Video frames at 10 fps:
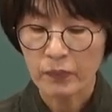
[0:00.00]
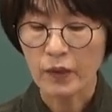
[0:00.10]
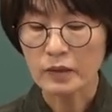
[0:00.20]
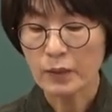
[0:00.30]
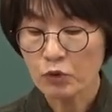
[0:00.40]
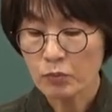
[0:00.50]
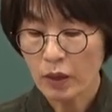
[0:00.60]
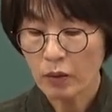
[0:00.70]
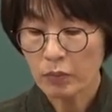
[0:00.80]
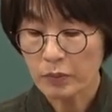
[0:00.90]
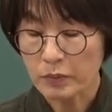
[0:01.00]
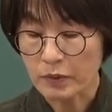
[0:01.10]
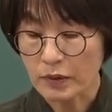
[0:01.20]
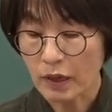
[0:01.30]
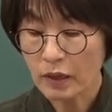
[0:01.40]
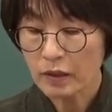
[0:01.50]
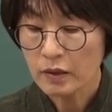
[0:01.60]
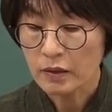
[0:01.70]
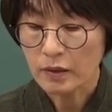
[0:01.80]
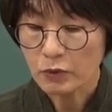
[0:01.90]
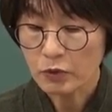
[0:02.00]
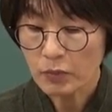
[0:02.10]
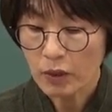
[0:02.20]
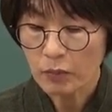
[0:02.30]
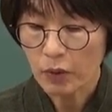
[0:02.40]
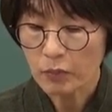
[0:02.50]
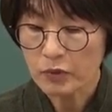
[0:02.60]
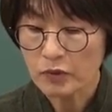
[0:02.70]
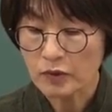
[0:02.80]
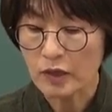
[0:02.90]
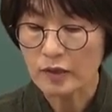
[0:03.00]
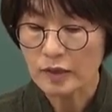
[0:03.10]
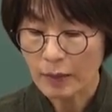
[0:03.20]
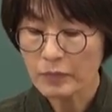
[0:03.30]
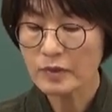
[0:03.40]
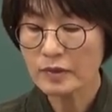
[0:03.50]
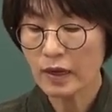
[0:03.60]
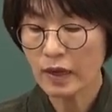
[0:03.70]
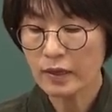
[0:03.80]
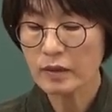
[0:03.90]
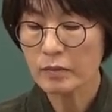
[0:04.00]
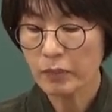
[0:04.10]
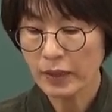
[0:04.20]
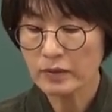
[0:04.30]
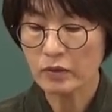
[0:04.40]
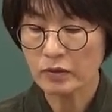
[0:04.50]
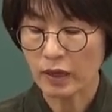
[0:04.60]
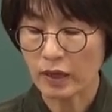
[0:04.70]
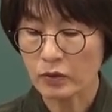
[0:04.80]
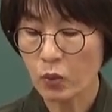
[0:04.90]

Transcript: 삼중맹건법입니다. 삼중맹건법은 제3자인 판정자,